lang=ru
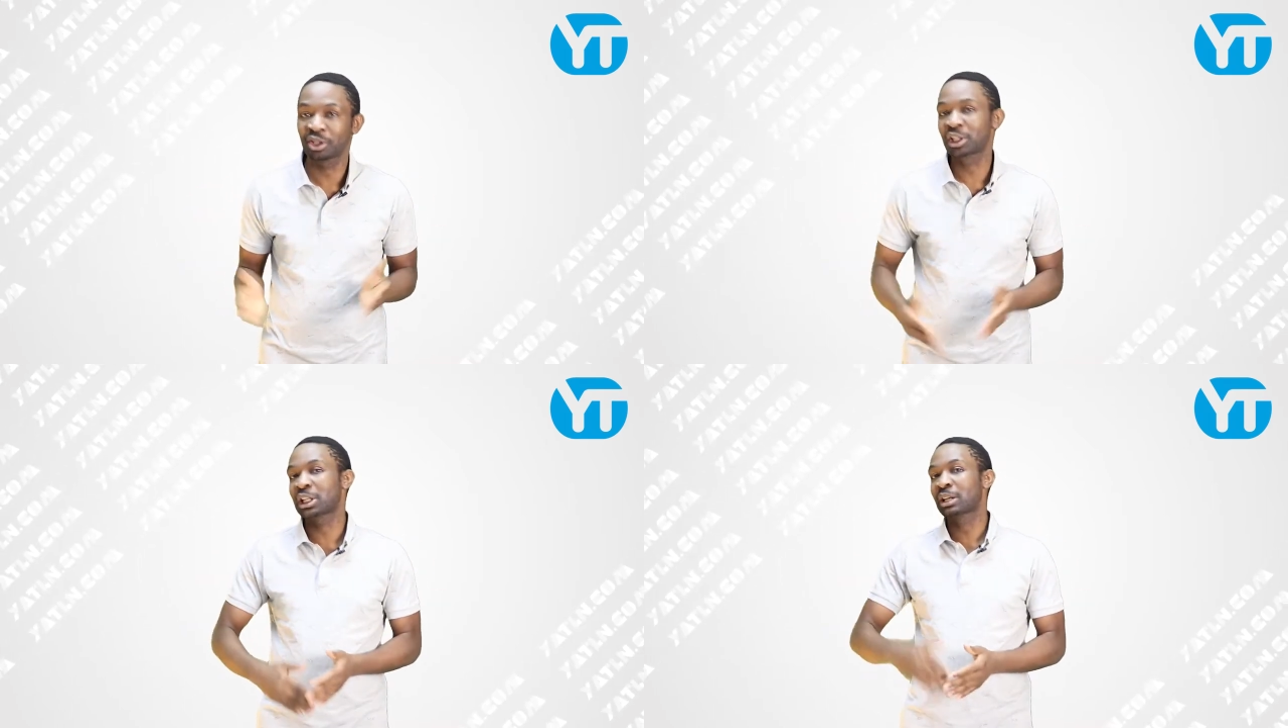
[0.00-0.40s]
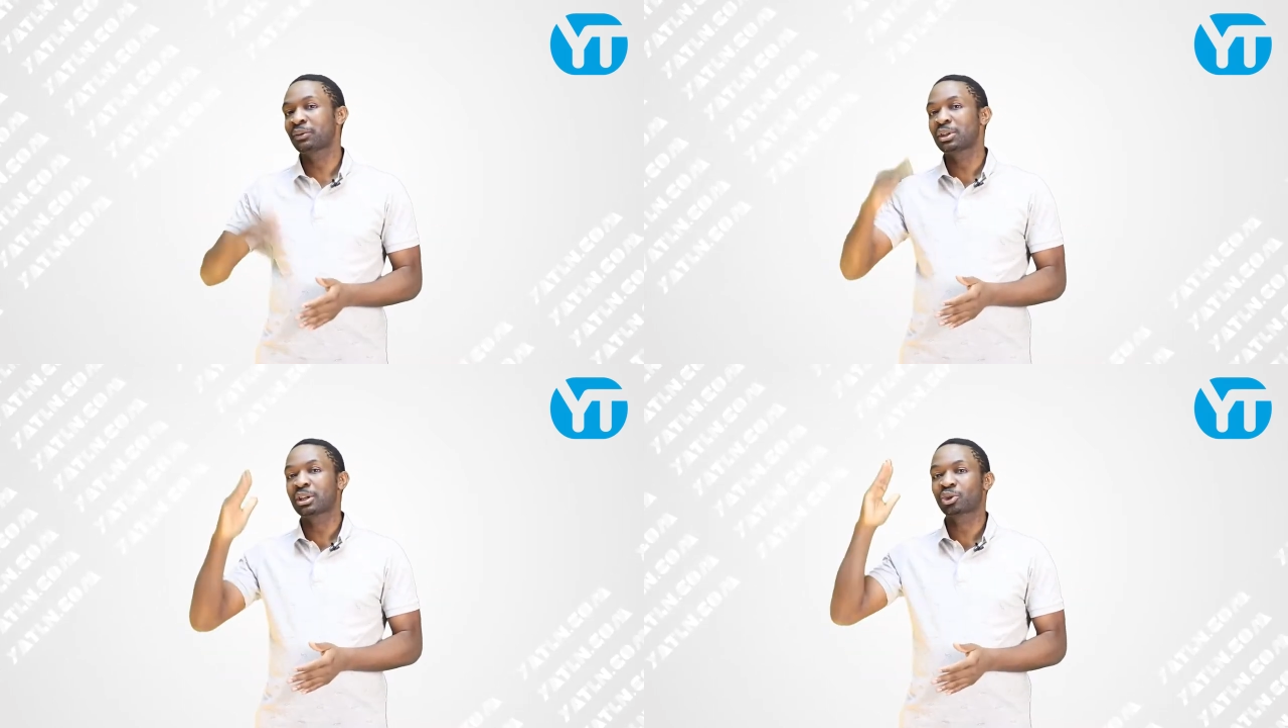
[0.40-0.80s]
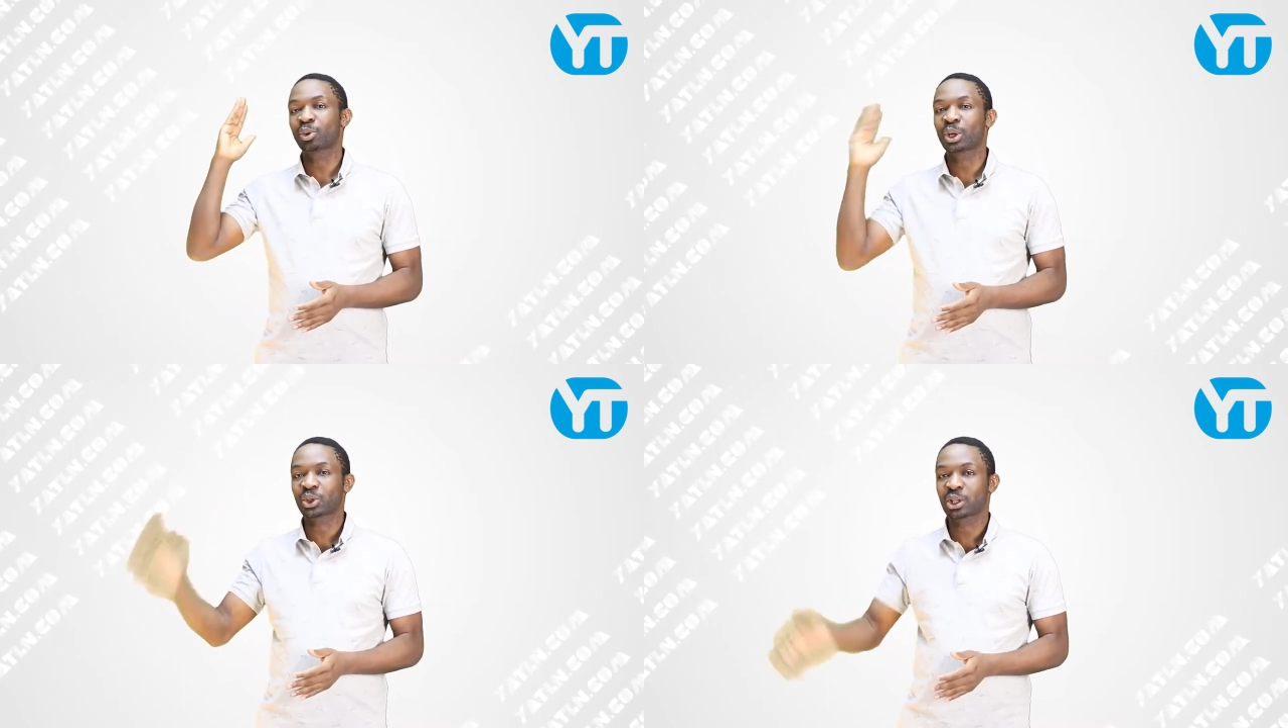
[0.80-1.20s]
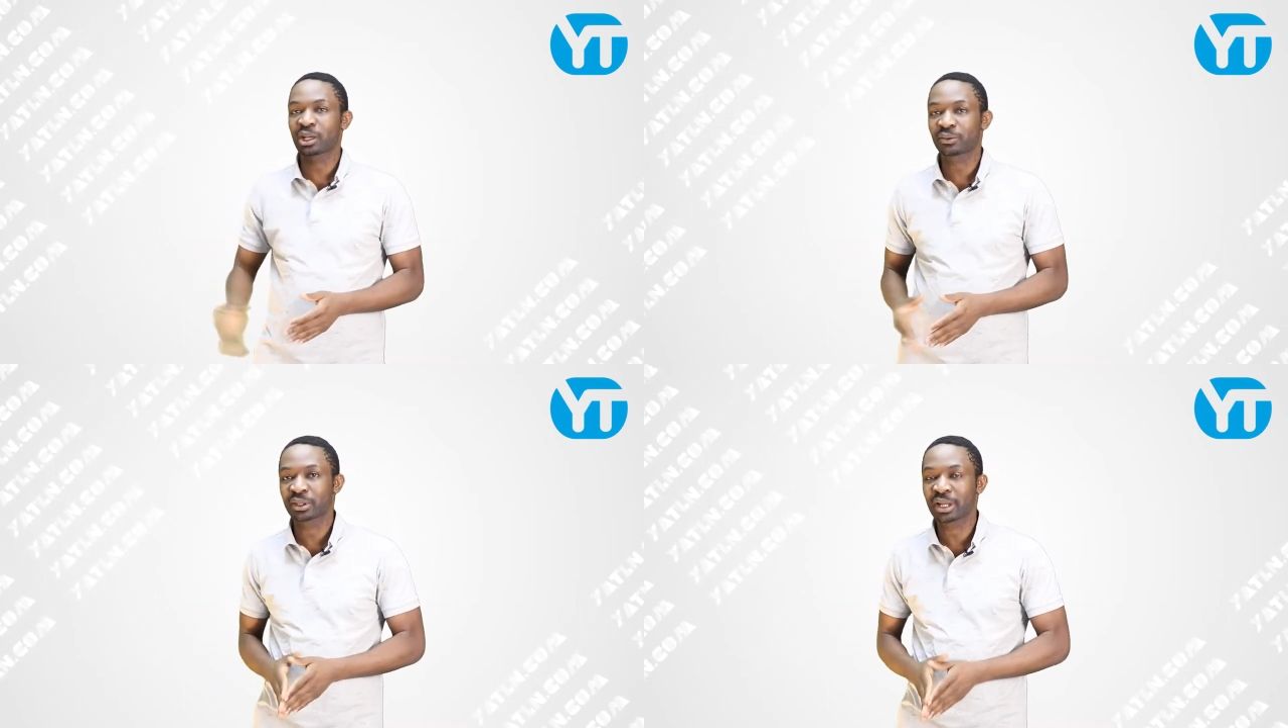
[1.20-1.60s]
Не надо обвинять, что
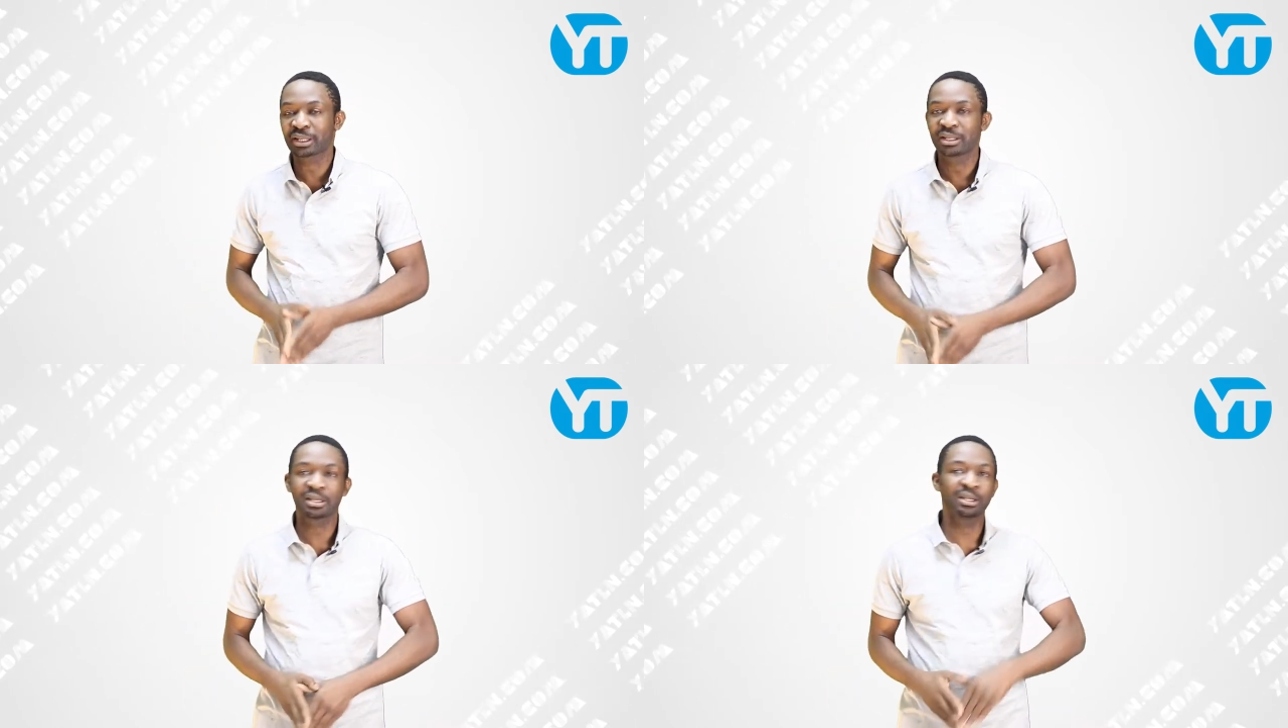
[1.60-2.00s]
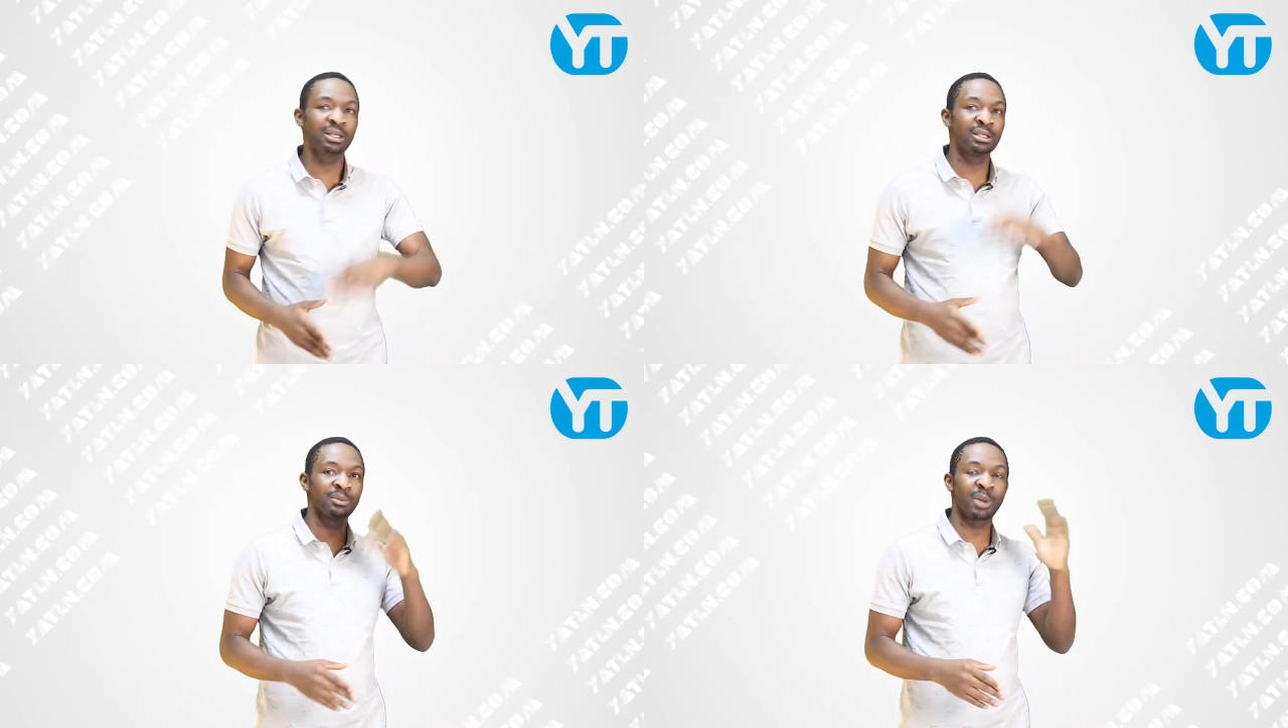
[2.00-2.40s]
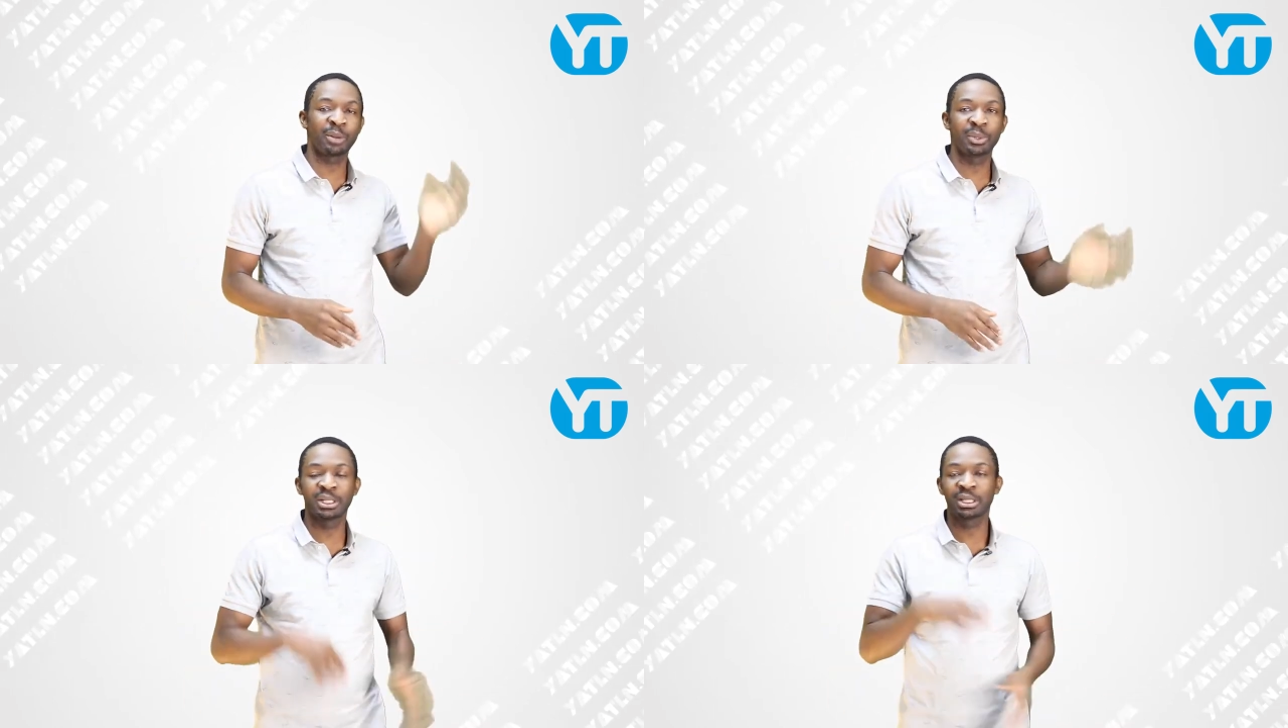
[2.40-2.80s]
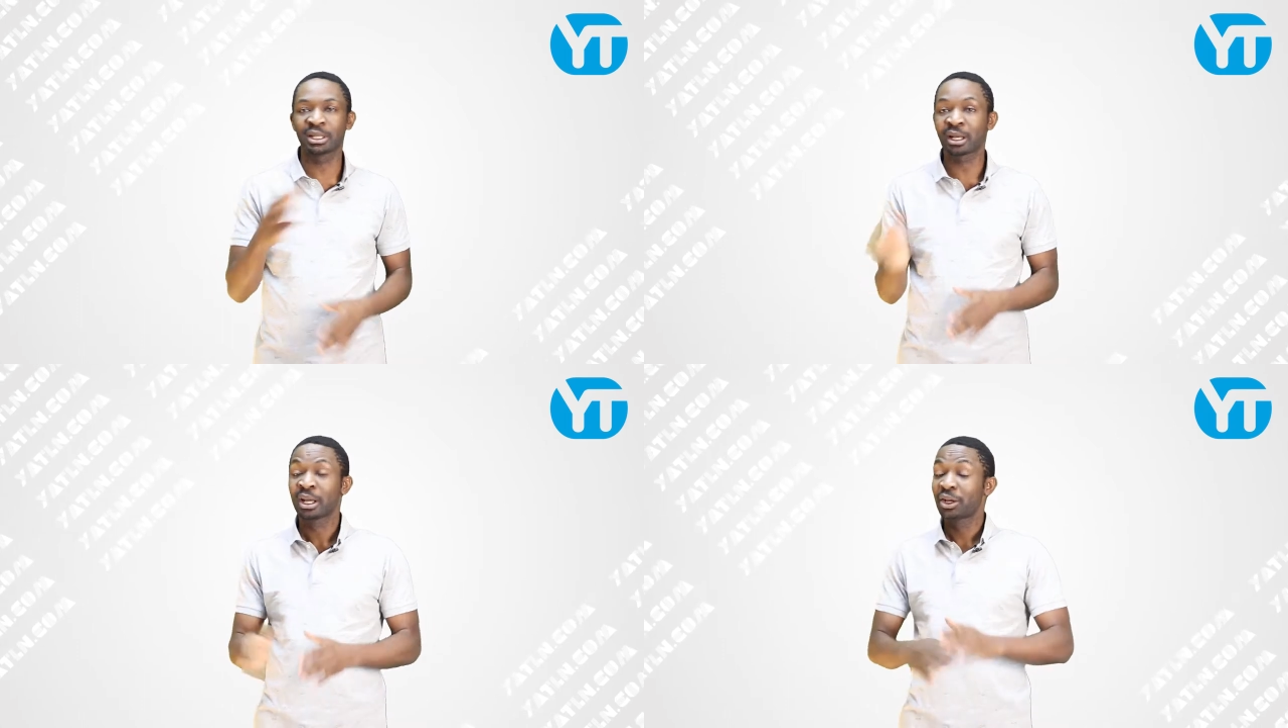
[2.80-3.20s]
государство так не делает, или мама, или
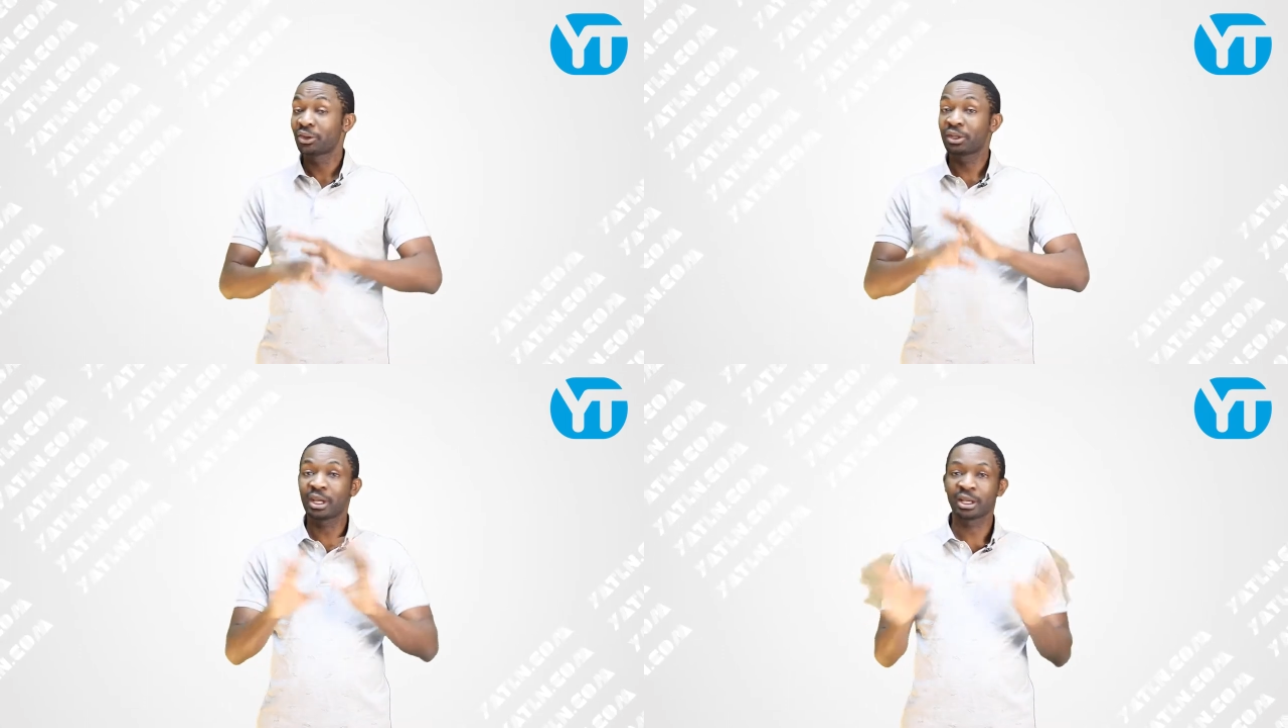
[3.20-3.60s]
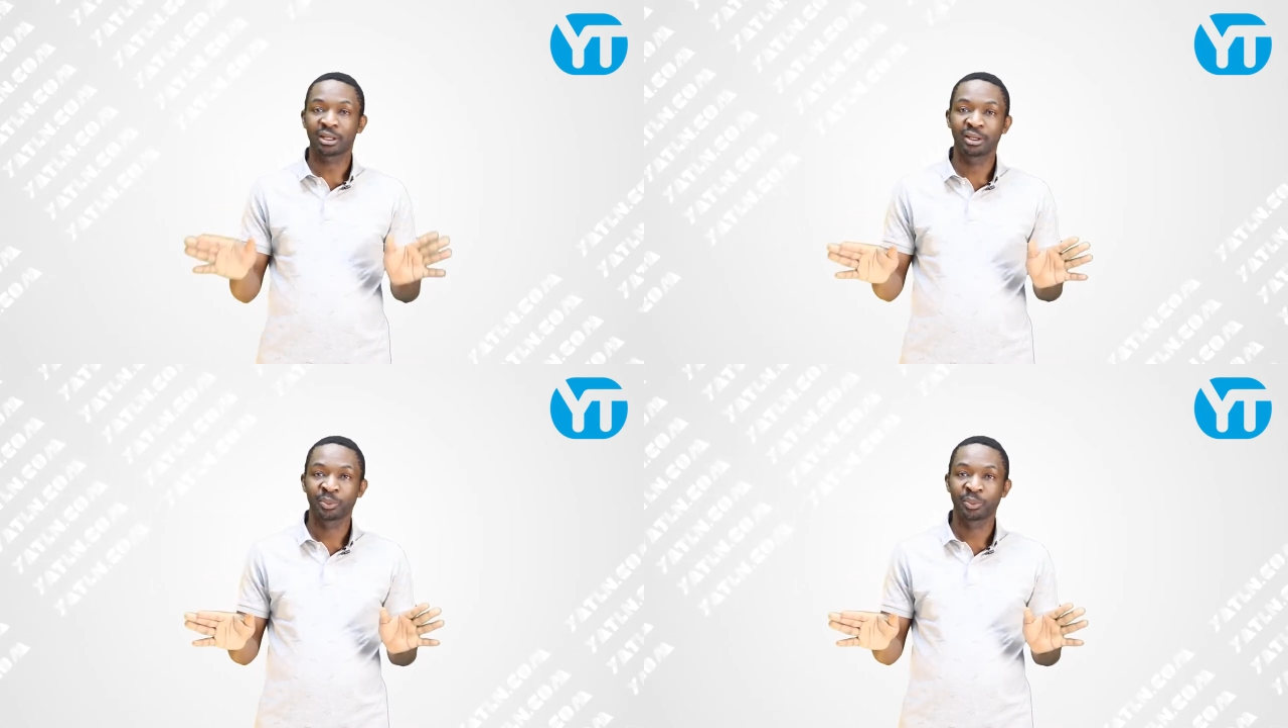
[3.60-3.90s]
на... Нет,